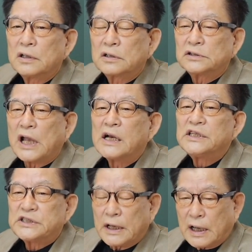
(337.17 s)
그
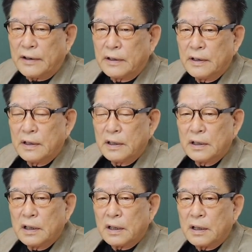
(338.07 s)
살기 시작한,
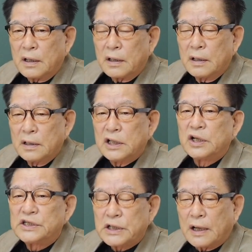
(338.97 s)

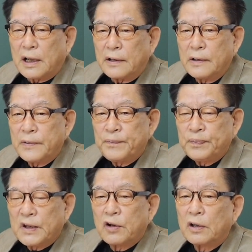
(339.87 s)
기르기 시작한
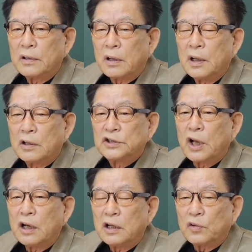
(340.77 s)
그런,
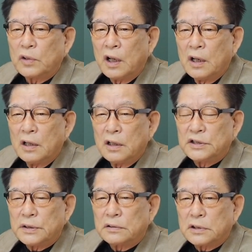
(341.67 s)
그전에는 이제
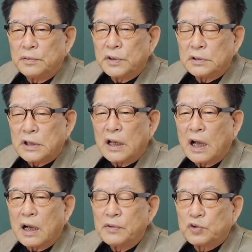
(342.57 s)

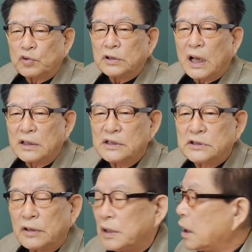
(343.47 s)
사냥감을 쫓아다니던
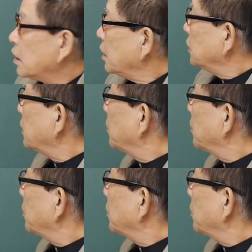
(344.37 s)
시대인데, 이때